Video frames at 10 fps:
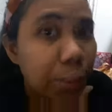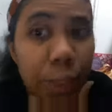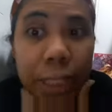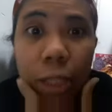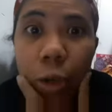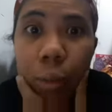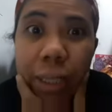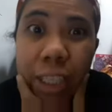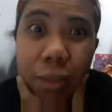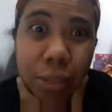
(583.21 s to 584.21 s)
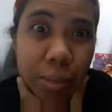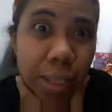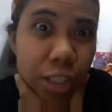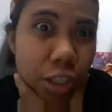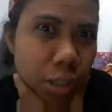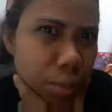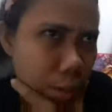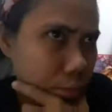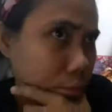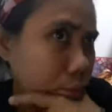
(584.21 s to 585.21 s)
pwede daw ako mag-day off sa Malaysia. Sabi
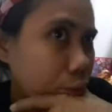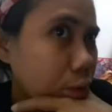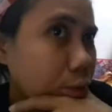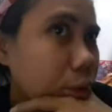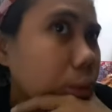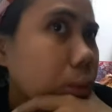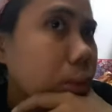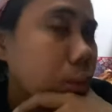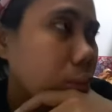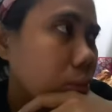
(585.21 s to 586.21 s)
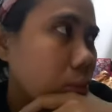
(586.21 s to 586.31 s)
ko, you know, oh.